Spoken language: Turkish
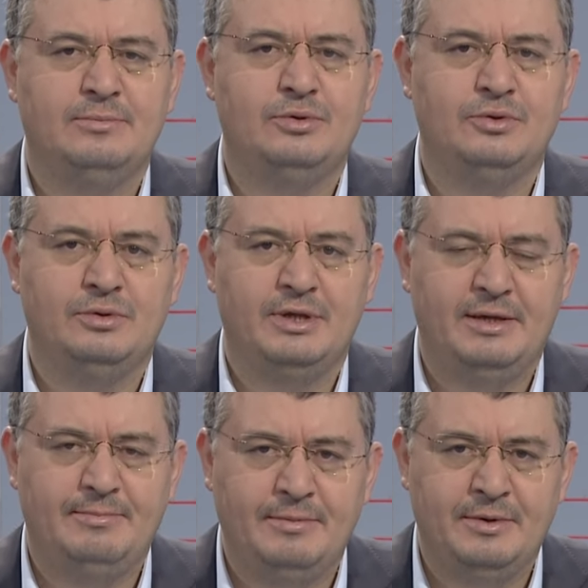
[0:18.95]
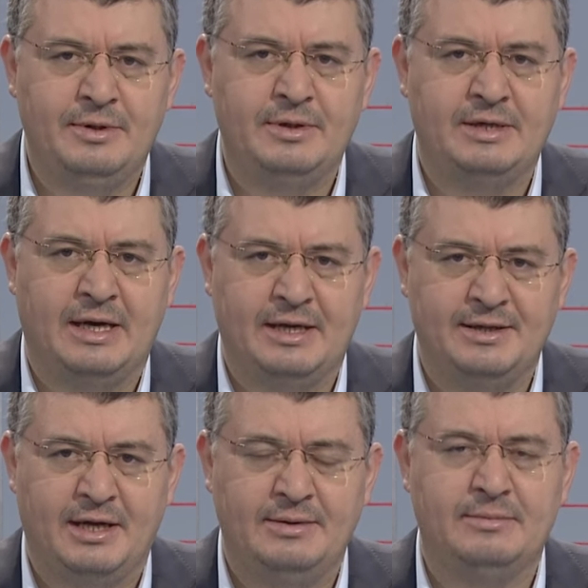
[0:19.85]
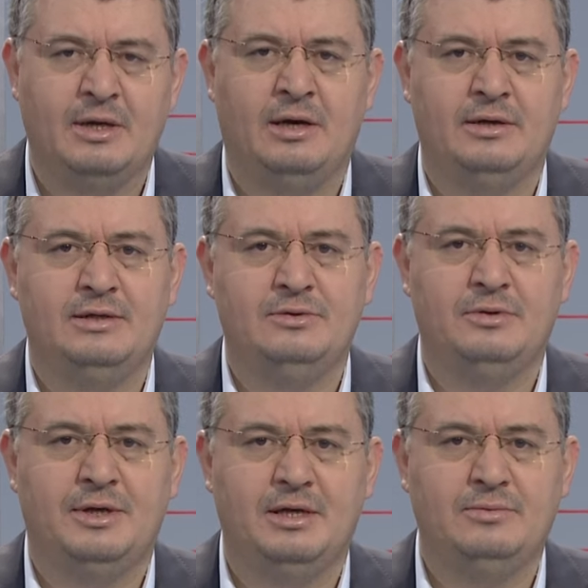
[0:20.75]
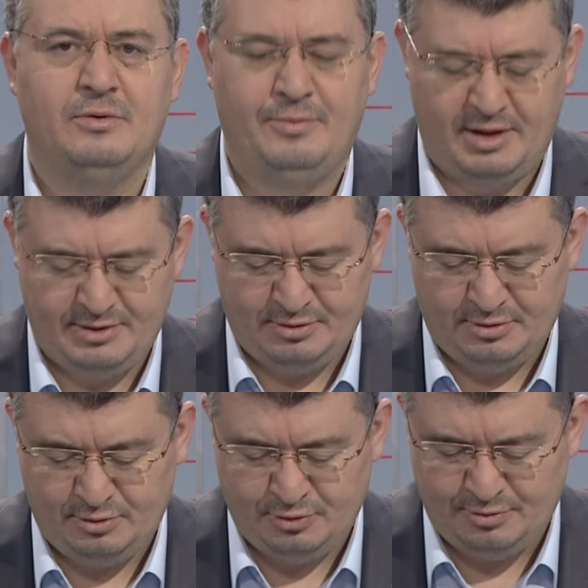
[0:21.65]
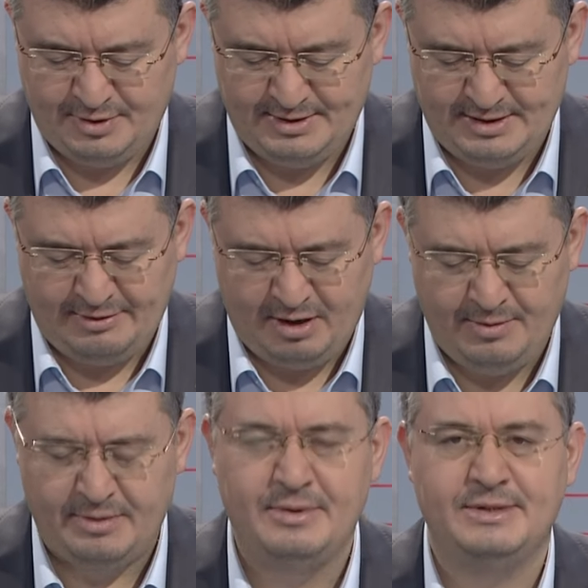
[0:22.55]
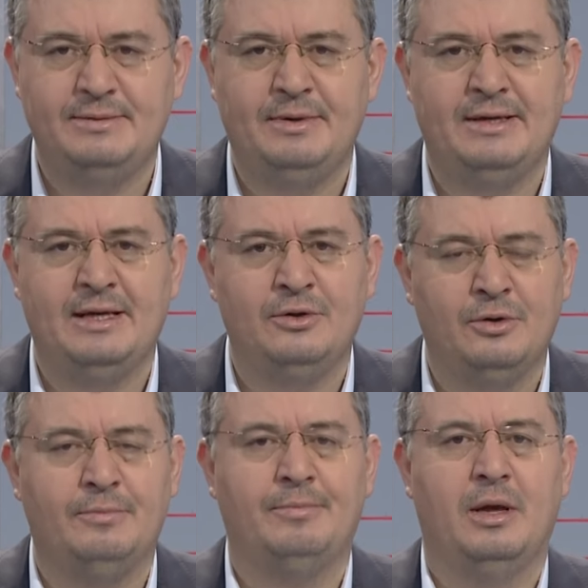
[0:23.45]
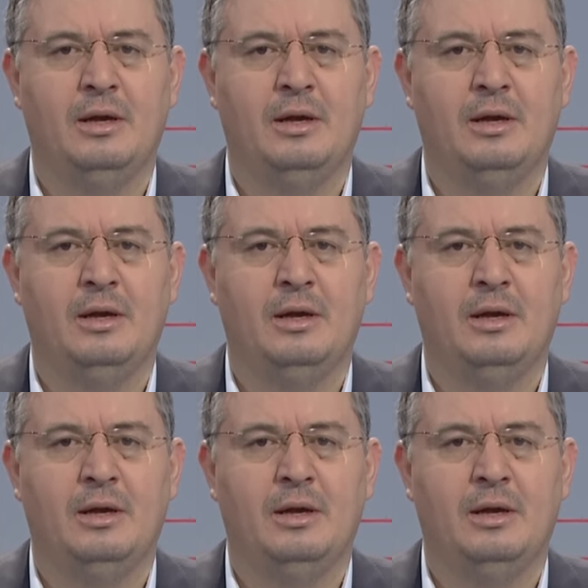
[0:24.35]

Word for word: Bugün de e, karadan ağırlıklı olarak bu operasyonun yürümesi, devam etmesi bekleniyor.